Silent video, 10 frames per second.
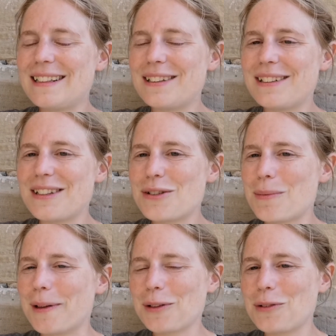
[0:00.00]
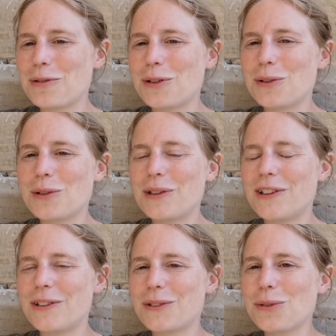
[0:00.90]
Euh, je vais mettre une photo
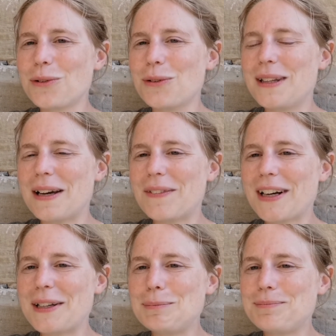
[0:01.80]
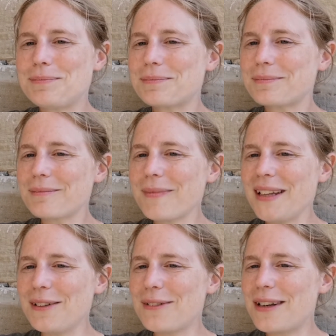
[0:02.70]
tout de suite après.
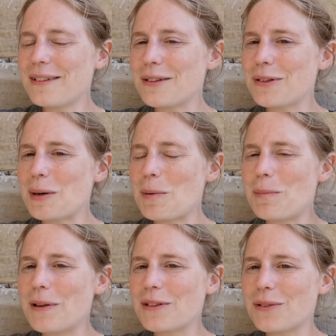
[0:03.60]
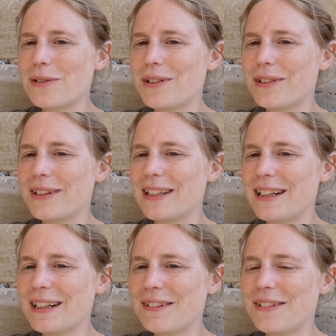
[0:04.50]
Et voilà, c'est vraiment plaisant
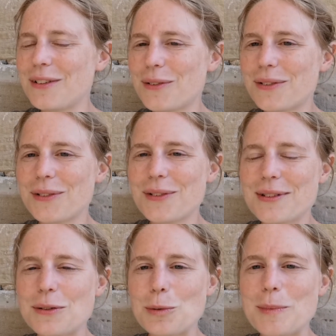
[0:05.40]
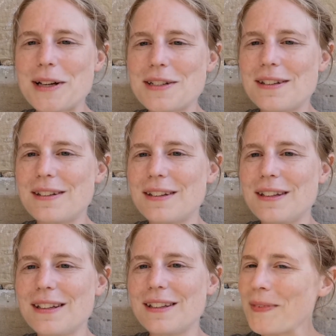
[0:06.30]
d'être arrivé dans cette auberge ici.
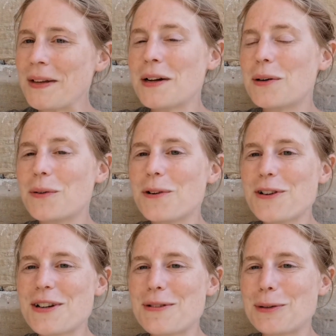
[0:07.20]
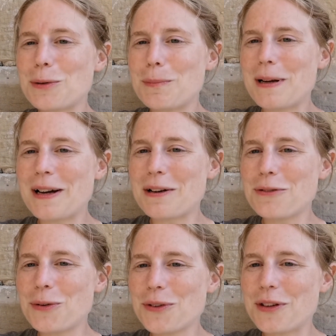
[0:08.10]
On loge avec deux pèlerins
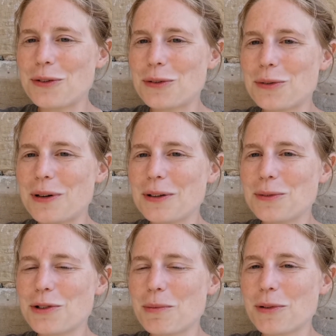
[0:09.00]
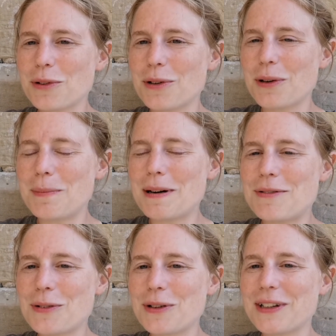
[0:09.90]
français ce soir, donc je pense que le repas
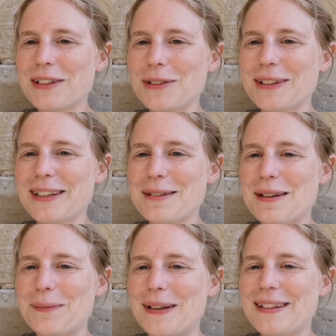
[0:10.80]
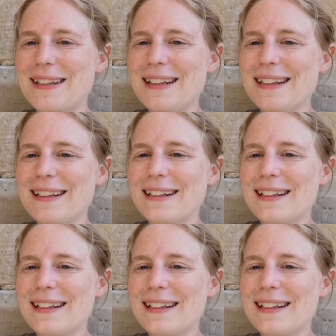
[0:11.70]
va encore être très sympathique.